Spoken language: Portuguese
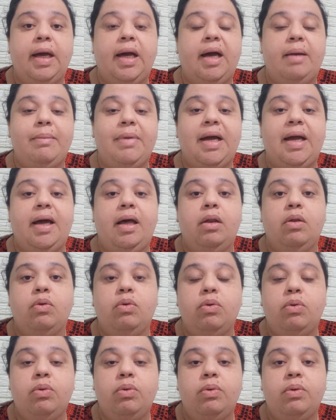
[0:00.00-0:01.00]
A
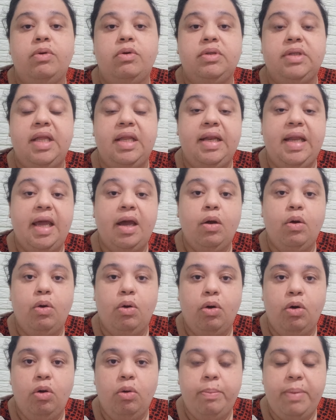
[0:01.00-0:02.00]
Magalu
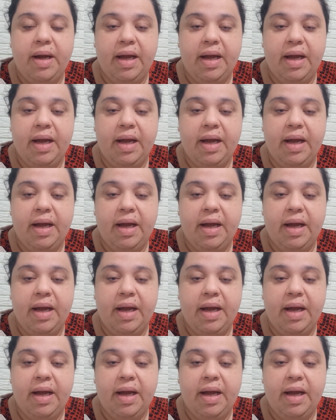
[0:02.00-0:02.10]
denegou o